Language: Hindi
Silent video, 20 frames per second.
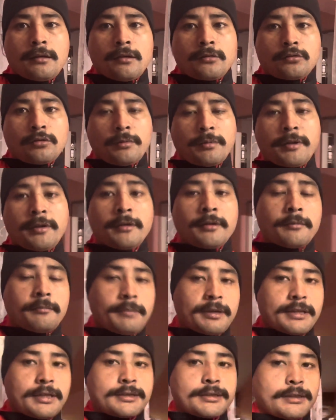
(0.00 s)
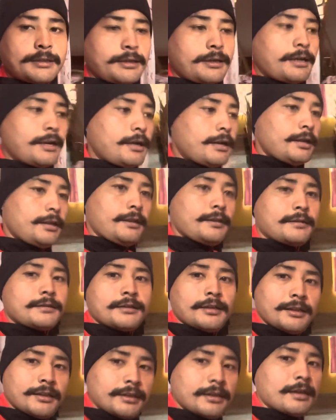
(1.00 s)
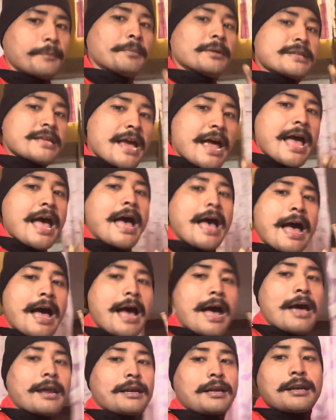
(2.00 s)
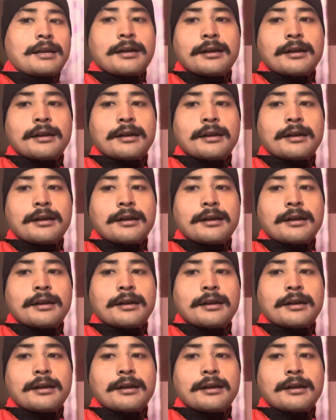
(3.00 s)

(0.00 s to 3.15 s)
तो अभी बाजार चलती है गाइस जल्दी है बाजार